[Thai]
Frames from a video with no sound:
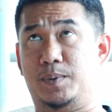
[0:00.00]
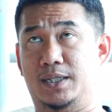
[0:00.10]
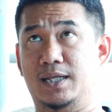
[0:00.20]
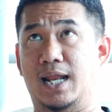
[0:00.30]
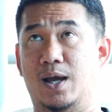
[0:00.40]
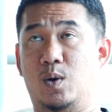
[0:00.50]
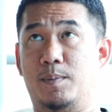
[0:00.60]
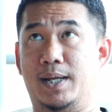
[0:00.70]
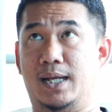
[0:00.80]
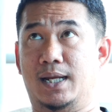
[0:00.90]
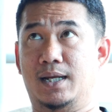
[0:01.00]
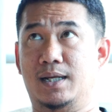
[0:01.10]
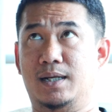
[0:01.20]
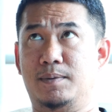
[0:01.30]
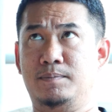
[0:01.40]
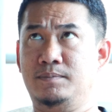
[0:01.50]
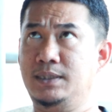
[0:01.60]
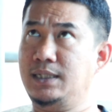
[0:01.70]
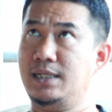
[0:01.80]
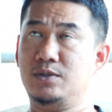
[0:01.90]
ปีที่แล้วก็ไป
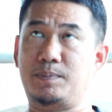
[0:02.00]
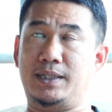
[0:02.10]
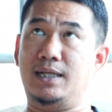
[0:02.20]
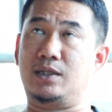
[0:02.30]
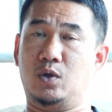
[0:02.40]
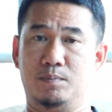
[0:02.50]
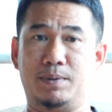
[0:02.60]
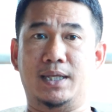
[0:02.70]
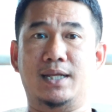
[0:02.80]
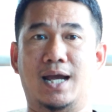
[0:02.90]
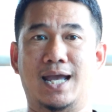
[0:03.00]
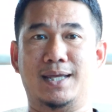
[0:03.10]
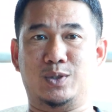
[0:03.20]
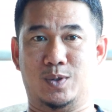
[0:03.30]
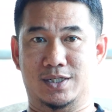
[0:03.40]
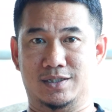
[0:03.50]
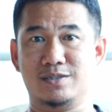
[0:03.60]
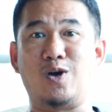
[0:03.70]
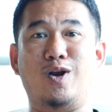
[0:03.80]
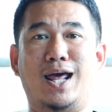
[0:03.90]
ไม่ใช่สปีที่แล้วต้นปียังให้ตัวหนึ่ง
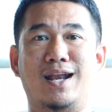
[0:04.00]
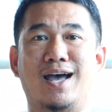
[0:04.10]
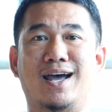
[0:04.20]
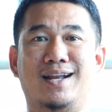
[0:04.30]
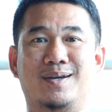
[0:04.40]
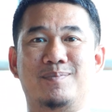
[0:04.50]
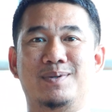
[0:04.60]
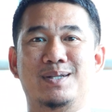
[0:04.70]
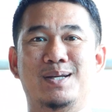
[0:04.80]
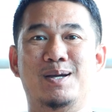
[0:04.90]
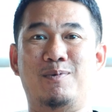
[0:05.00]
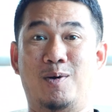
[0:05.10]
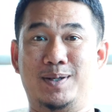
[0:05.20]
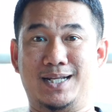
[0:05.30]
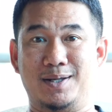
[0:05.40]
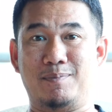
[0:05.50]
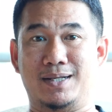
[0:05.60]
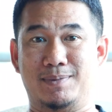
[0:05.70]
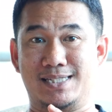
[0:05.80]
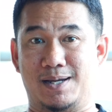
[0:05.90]
สองล้านห้านะครับเพราะมันเกิด
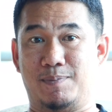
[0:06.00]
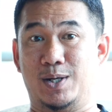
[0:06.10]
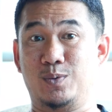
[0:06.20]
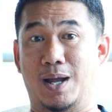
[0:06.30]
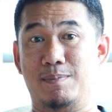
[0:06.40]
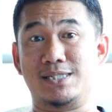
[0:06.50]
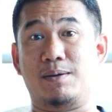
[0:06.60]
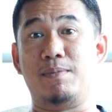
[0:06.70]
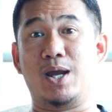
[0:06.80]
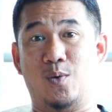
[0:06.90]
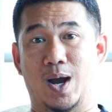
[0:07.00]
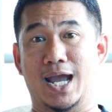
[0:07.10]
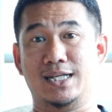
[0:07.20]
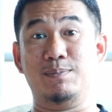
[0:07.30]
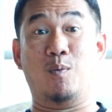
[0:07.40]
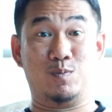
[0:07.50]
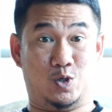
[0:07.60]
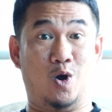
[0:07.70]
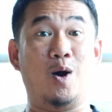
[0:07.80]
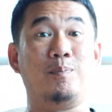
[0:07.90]
มาจากพันธุกรรมมาจากแม่ควายที่ผม
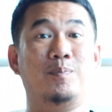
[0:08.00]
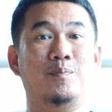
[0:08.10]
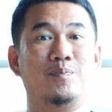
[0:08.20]
ชอบ